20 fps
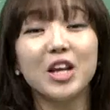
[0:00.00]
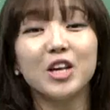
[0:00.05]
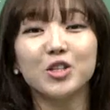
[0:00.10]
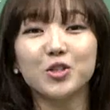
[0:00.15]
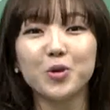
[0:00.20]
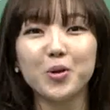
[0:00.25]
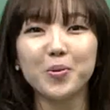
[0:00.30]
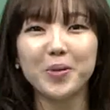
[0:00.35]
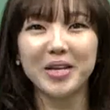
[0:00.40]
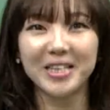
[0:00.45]

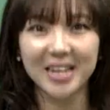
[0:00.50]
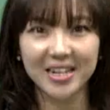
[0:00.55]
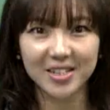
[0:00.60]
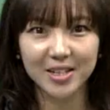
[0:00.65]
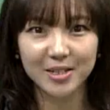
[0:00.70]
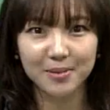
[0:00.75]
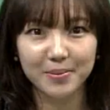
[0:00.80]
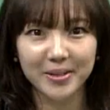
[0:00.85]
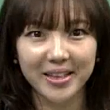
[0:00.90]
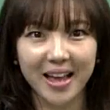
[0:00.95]
수고 많이
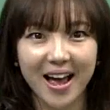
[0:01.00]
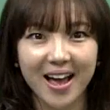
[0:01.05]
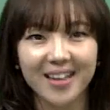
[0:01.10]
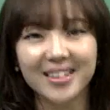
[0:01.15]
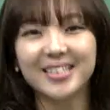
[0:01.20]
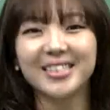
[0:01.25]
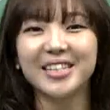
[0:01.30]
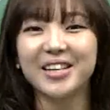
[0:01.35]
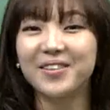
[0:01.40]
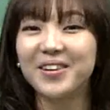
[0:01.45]

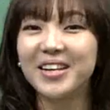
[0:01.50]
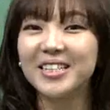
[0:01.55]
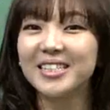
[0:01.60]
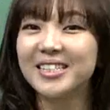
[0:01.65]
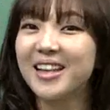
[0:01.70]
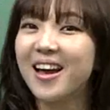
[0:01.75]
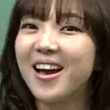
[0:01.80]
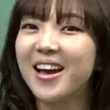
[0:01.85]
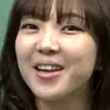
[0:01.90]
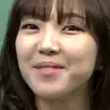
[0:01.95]
하셨습니다. See you
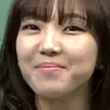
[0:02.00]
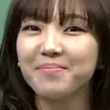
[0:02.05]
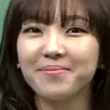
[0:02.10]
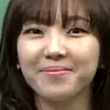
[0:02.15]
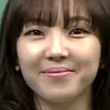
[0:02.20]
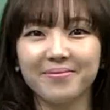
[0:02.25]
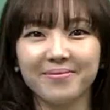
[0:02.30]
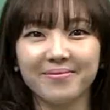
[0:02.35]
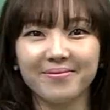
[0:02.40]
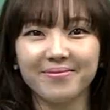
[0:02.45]
next time.